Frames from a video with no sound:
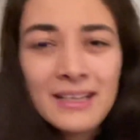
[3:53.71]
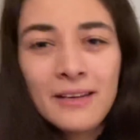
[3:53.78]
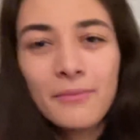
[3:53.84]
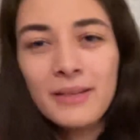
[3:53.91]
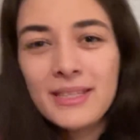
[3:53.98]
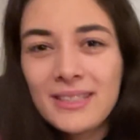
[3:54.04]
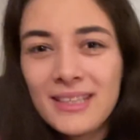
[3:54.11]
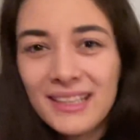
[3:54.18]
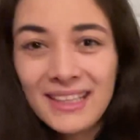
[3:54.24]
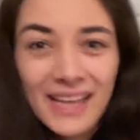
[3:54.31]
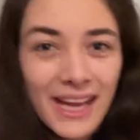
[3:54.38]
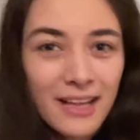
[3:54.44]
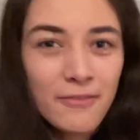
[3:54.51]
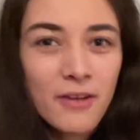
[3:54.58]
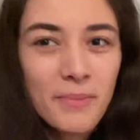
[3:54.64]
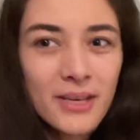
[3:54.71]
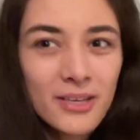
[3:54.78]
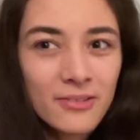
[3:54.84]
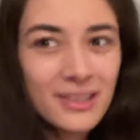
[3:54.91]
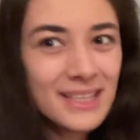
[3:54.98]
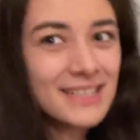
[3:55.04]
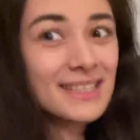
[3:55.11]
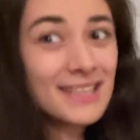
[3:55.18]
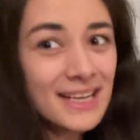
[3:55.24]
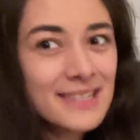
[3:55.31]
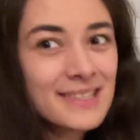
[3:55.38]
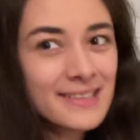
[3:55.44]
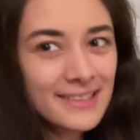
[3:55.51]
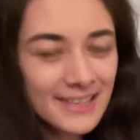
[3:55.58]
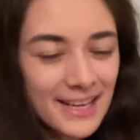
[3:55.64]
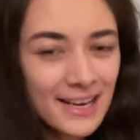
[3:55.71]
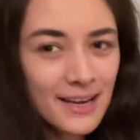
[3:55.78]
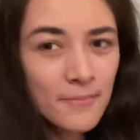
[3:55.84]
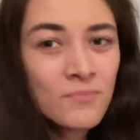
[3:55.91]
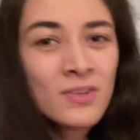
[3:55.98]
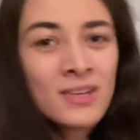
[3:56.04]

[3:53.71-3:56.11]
Wenn es eine Direktverbindung ist, geht es schneller.